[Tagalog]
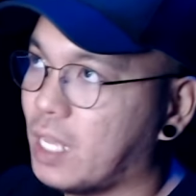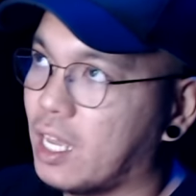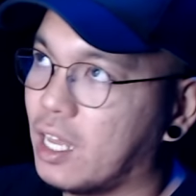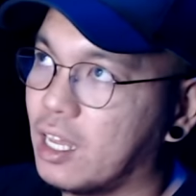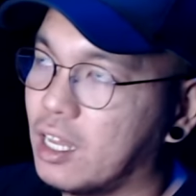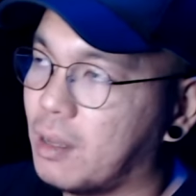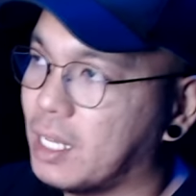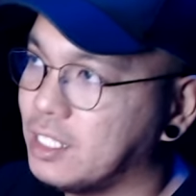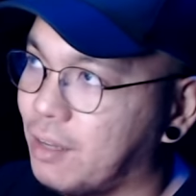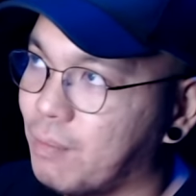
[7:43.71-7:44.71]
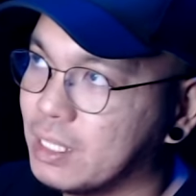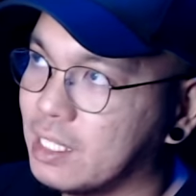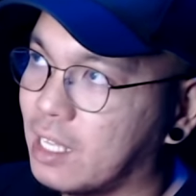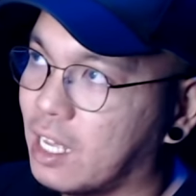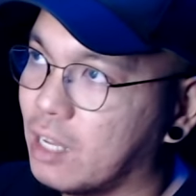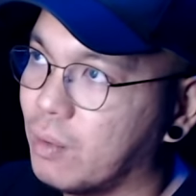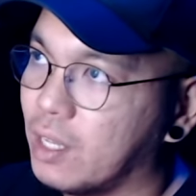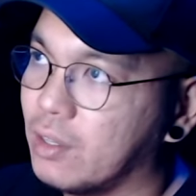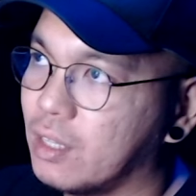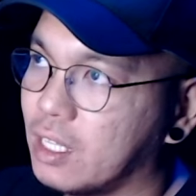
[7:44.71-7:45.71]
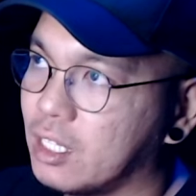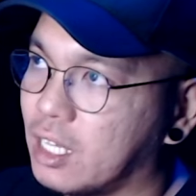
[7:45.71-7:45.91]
uh, achievements na nagagawa nyo.